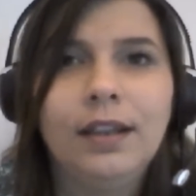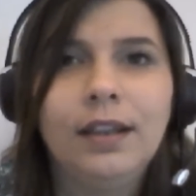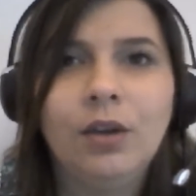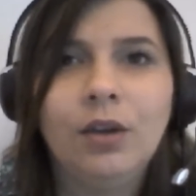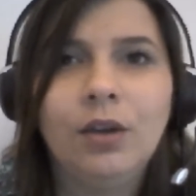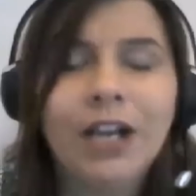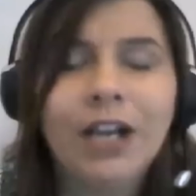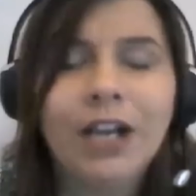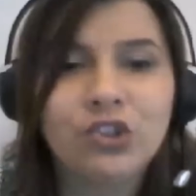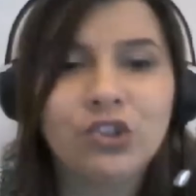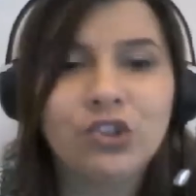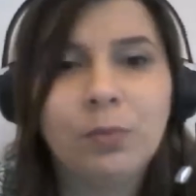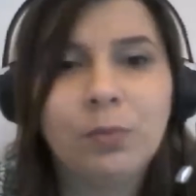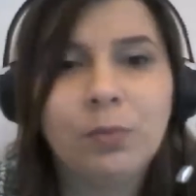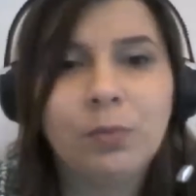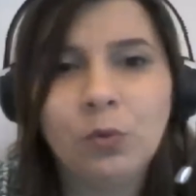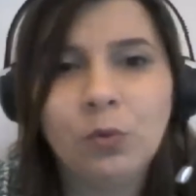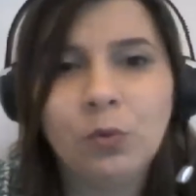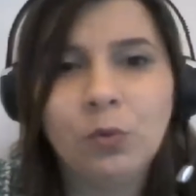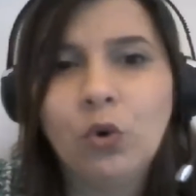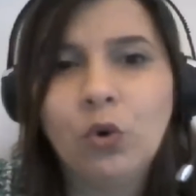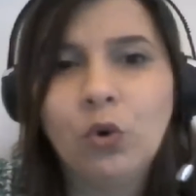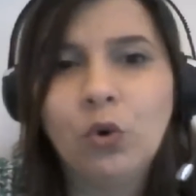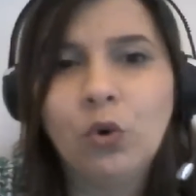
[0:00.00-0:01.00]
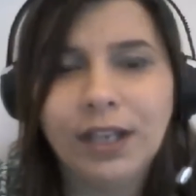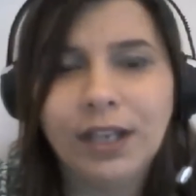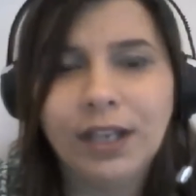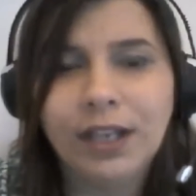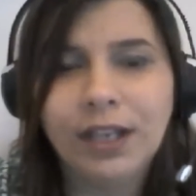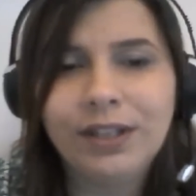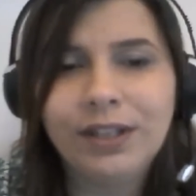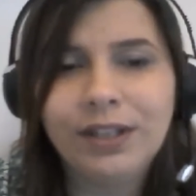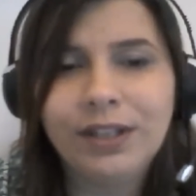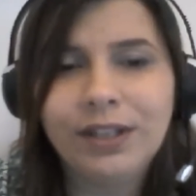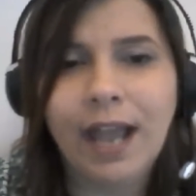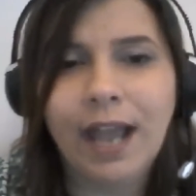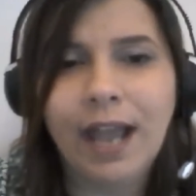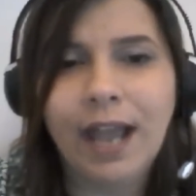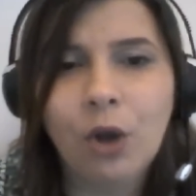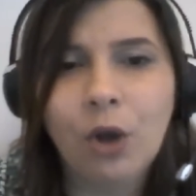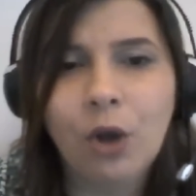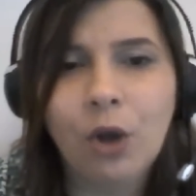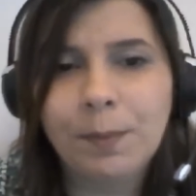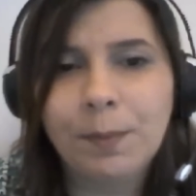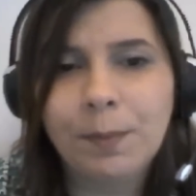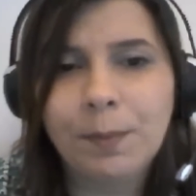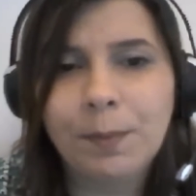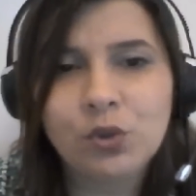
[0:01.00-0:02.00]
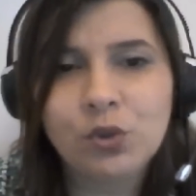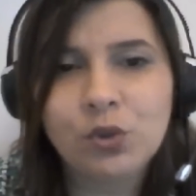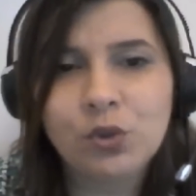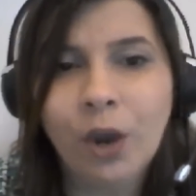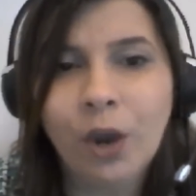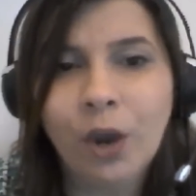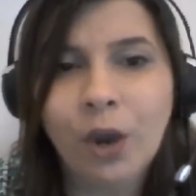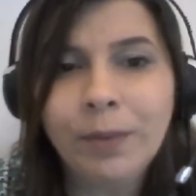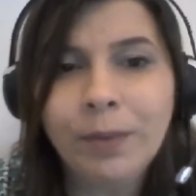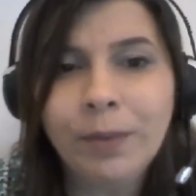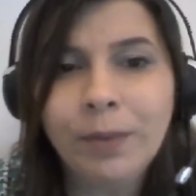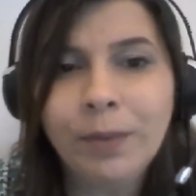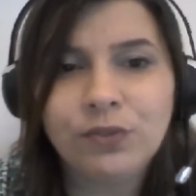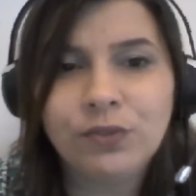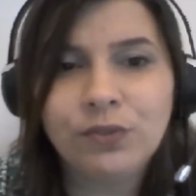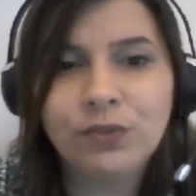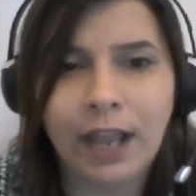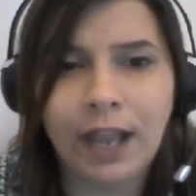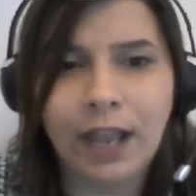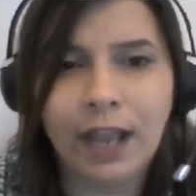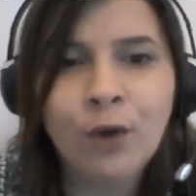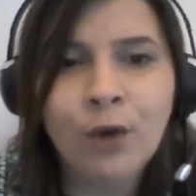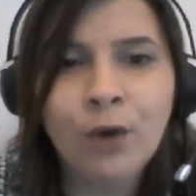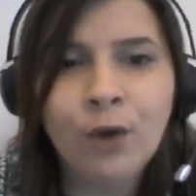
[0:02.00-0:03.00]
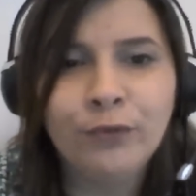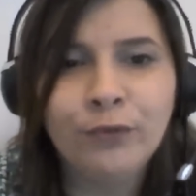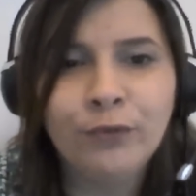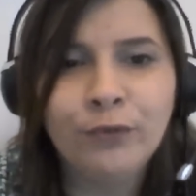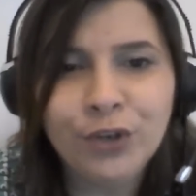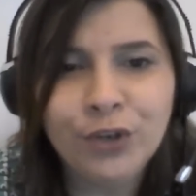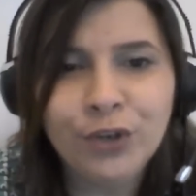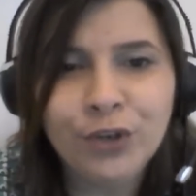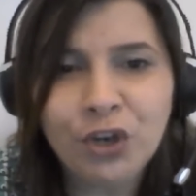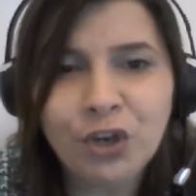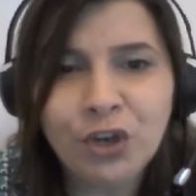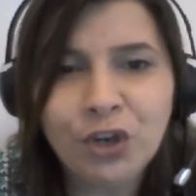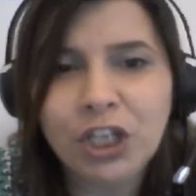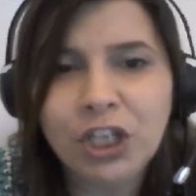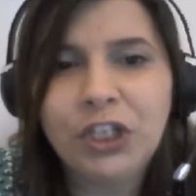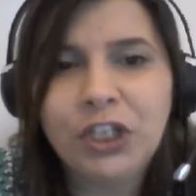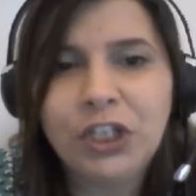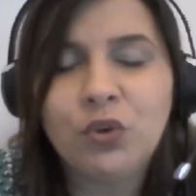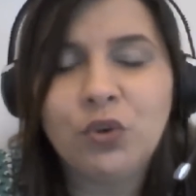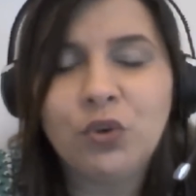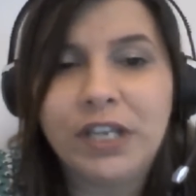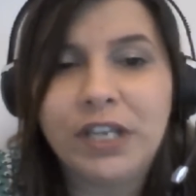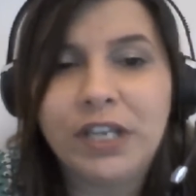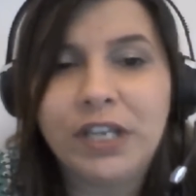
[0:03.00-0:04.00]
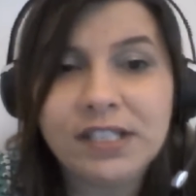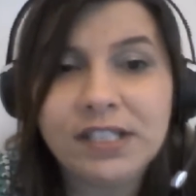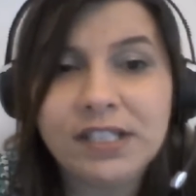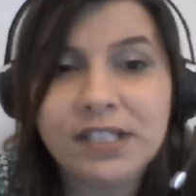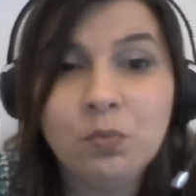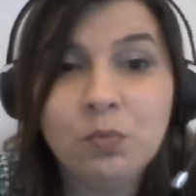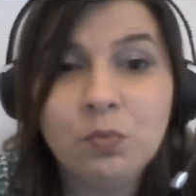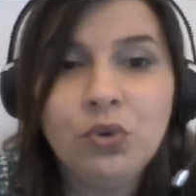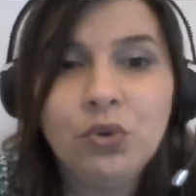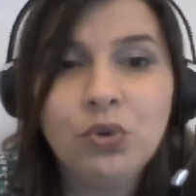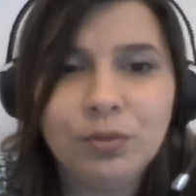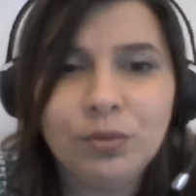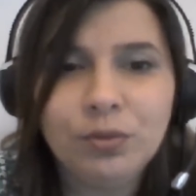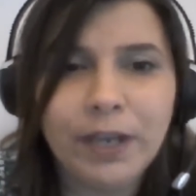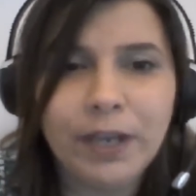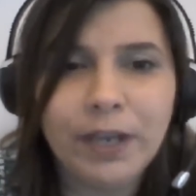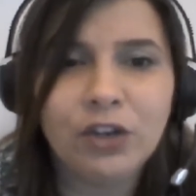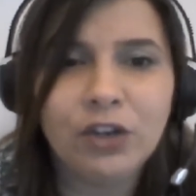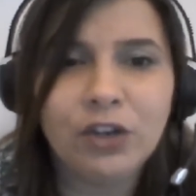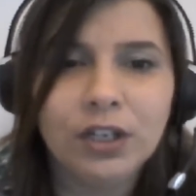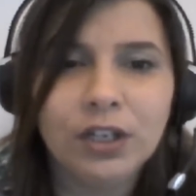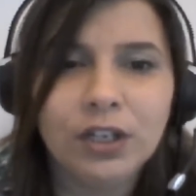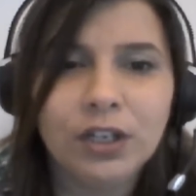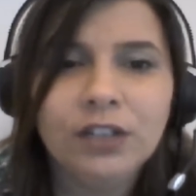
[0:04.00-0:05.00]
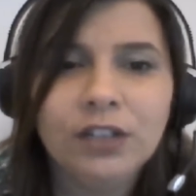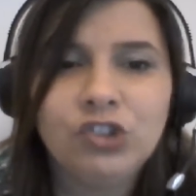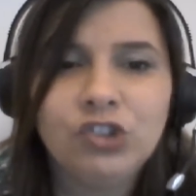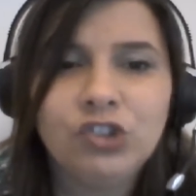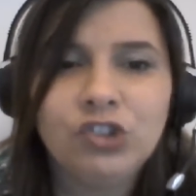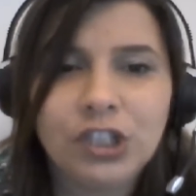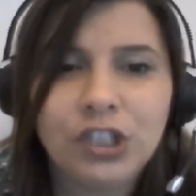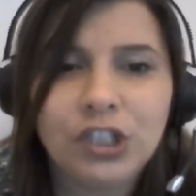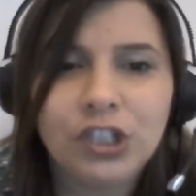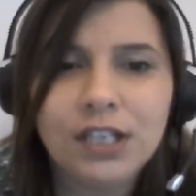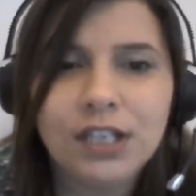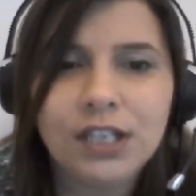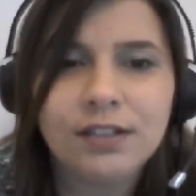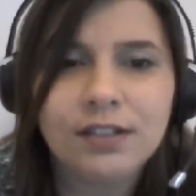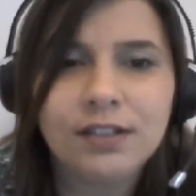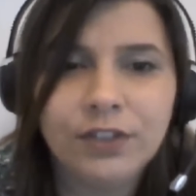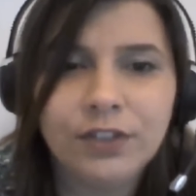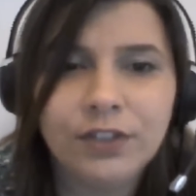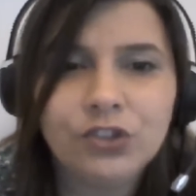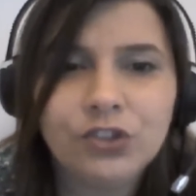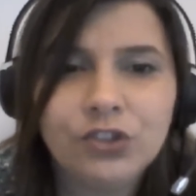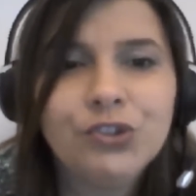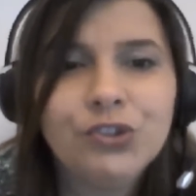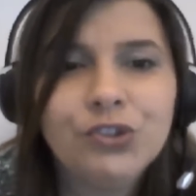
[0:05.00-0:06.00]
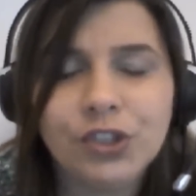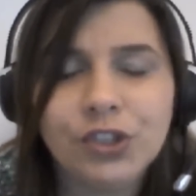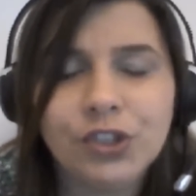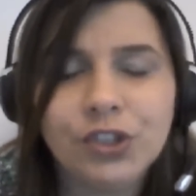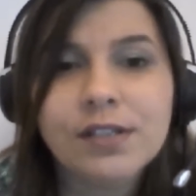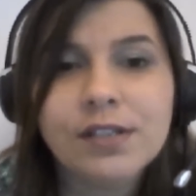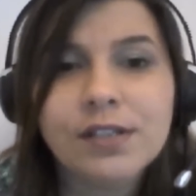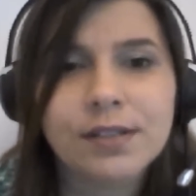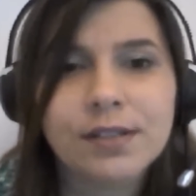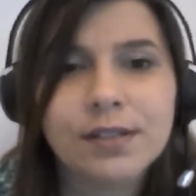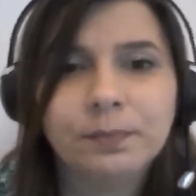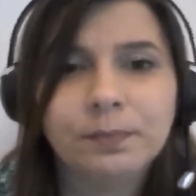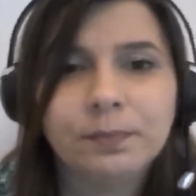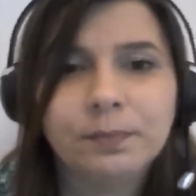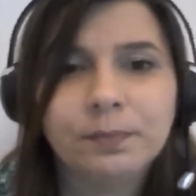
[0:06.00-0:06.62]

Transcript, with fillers: E eu acho que para um roteiro ideal e para a pessoa realmente falar, eu fui a Orlando e conheci muito bem Orlando de 15 a 20 dias.